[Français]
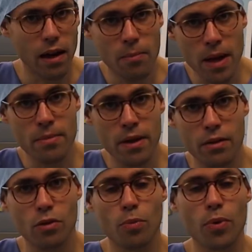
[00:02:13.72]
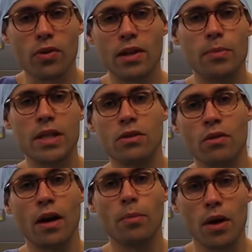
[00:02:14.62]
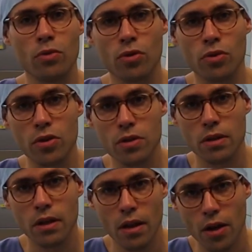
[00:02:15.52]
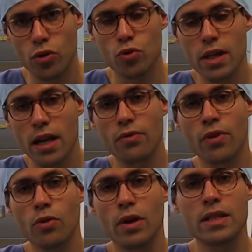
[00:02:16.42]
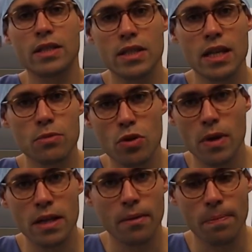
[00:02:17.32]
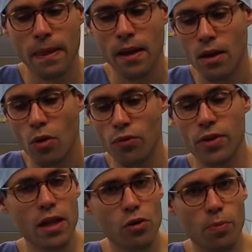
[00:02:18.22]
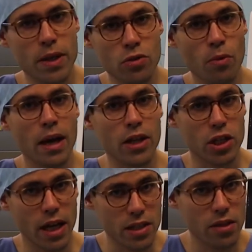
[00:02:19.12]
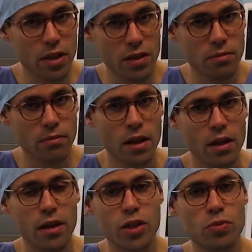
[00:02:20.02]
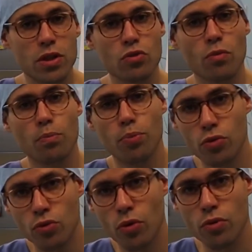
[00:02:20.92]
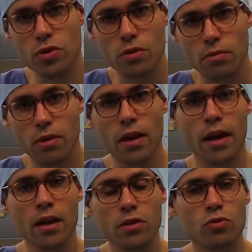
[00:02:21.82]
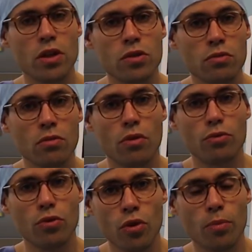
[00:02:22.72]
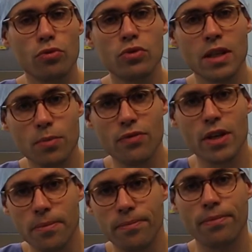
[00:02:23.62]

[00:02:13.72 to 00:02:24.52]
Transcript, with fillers: la même que portent les patients après une entorse, jusqu'à la fin de la sixième semaine. Au final, le patient marche assez vite, les suites sont peu douloureuses et la rééducation d'autant plus simplifiée.